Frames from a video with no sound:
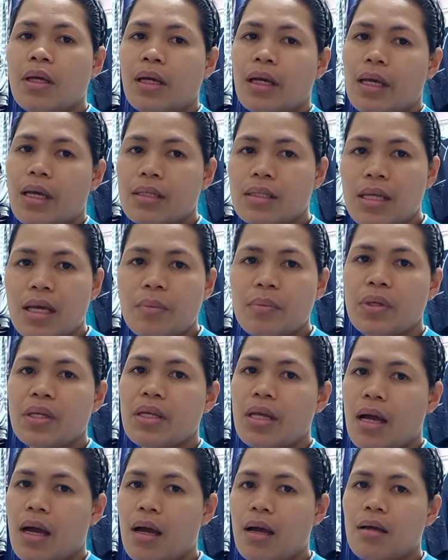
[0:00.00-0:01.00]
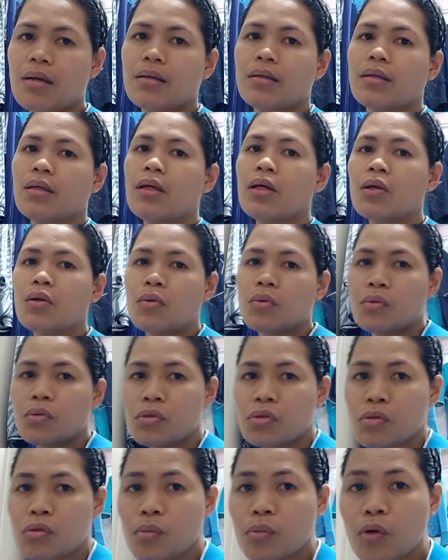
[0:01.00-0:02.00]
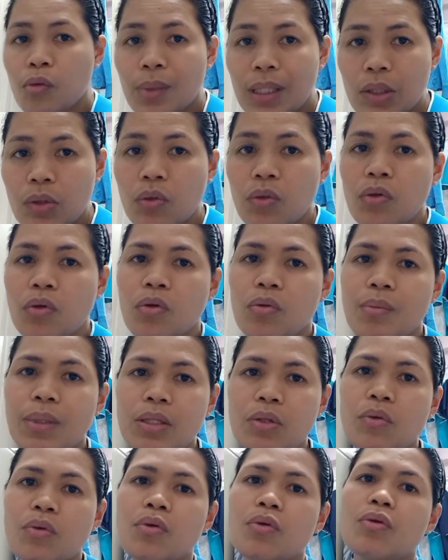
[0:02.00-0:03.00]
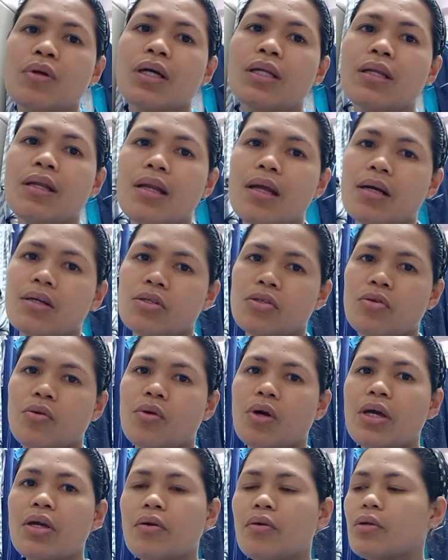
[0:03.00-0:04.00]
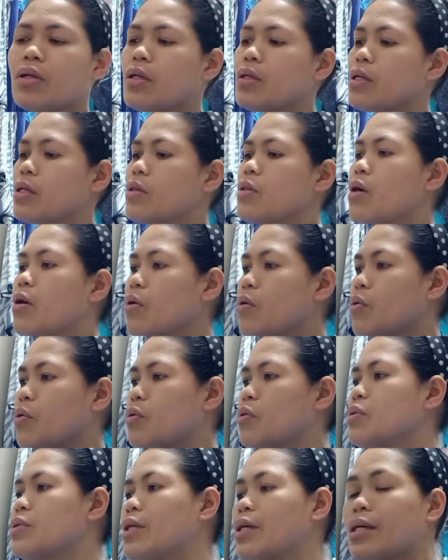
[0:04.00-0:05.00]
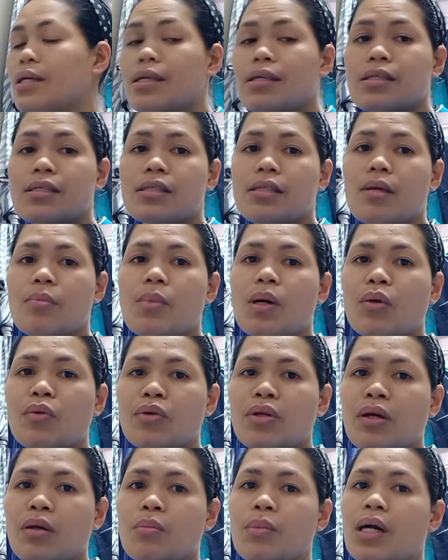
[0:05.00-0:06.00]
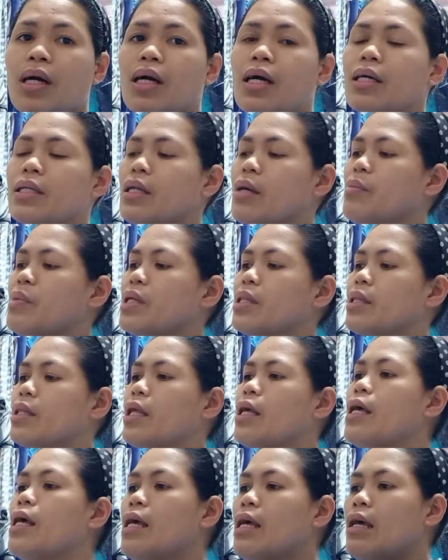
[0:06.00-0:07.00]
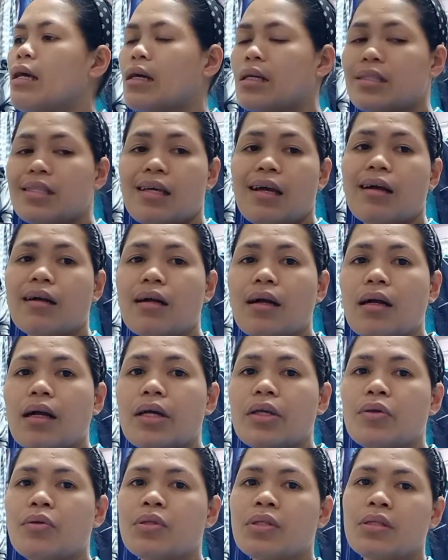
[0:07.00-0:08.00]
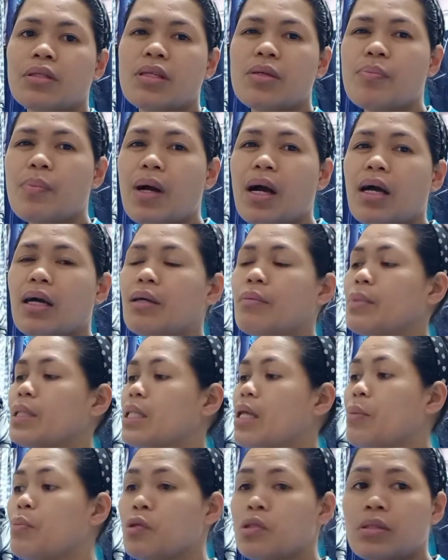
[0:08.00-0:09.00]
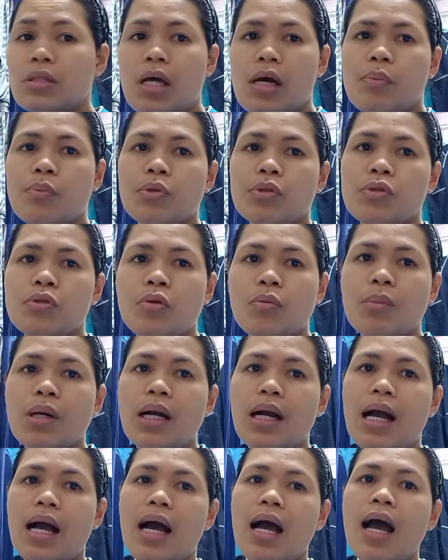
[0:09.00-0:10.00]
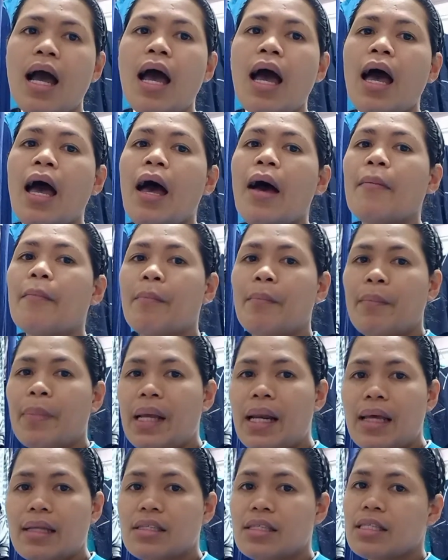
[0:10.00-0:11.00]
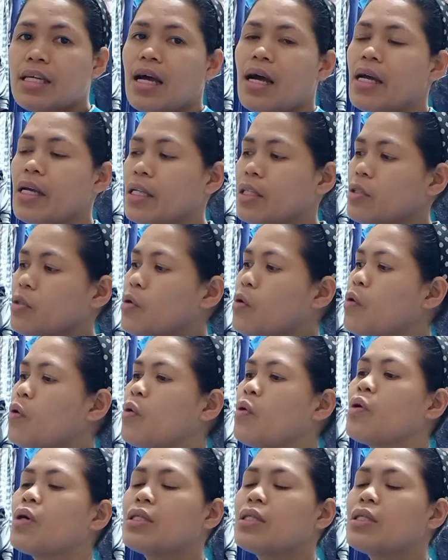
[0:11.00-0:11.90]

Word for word: Kaya sabi niya, kung gusto mong matulog, matulog ka na lang. So ngayon, nandito ako, nag-i-steam ako ng mga damit. Kasi hanggang ngayon, hindi pa matapos-tapos yung mga palantsahin ko.